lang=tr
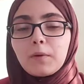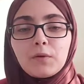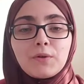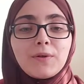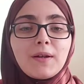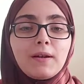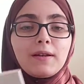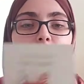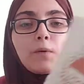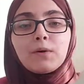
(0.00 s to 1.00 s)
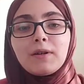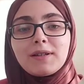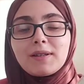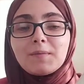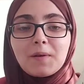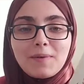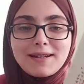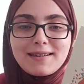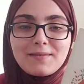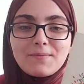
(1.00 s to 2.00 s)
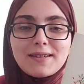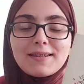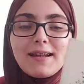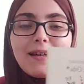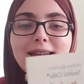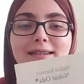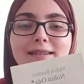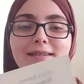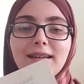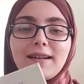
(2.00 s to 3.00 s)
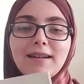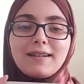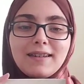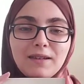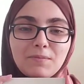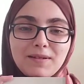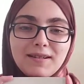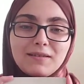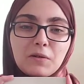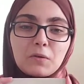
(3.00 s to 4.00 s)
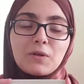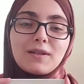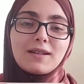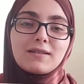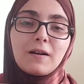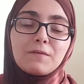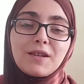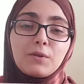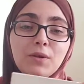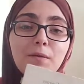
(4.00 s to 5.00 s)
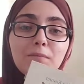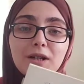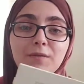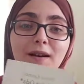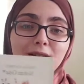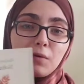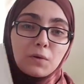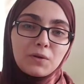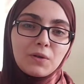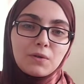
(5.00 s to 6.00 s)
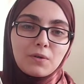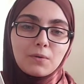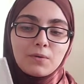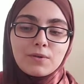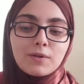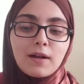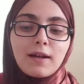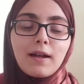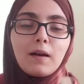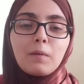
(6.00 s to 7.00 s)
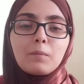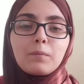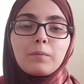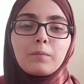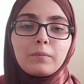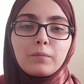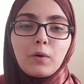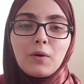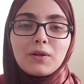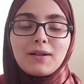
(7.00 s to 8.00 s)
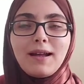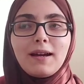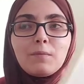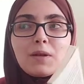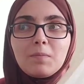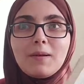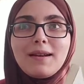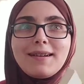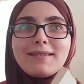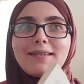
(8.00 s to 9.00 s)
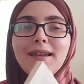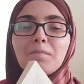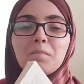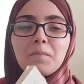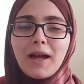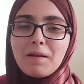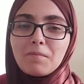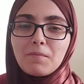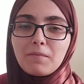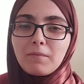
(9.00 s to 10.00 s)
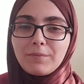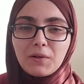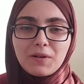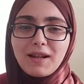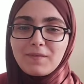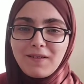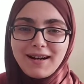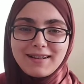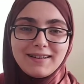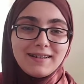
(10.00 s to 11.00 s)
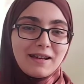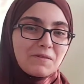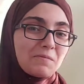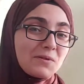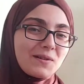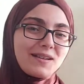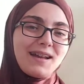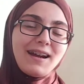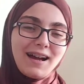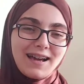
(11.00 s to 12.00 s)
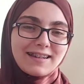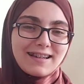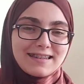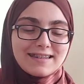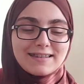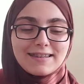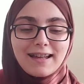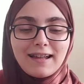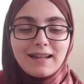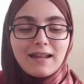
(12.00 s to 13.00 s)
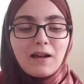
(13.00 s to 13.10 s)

Notu'da öykü kitabına baktığımızda aslında adı gibi Notu'da etrafında dönen 5 farklı öykü görüyoruz. Bu öyküler birbirlerinden hem bir o kadar farklı hem de bir o kadar aynı aslında.